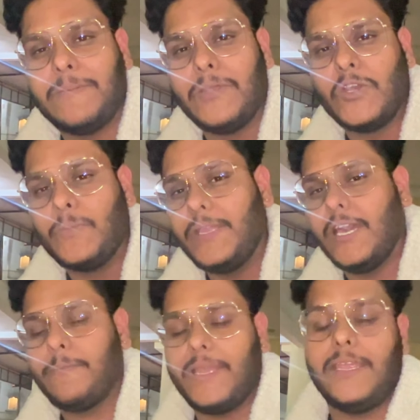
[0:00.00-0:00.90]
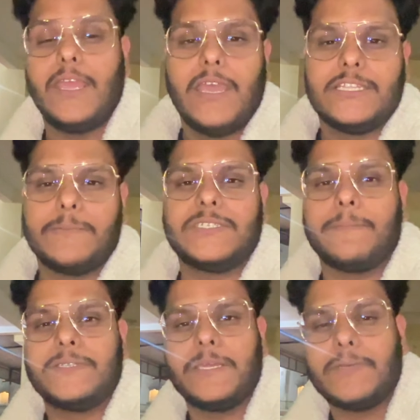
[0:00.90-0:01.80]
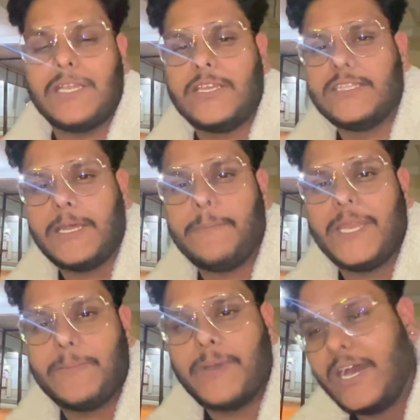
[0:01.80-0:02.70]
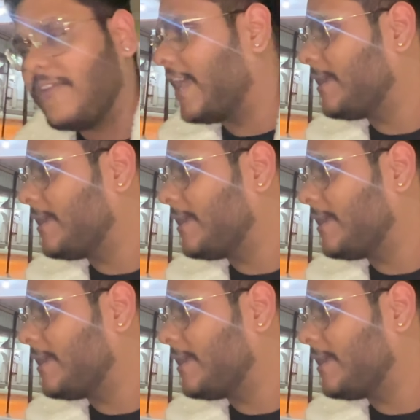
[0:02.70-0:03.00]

मेरे को भी यार भाई जब सबसे मतलब इतना प्रेम भाव है ही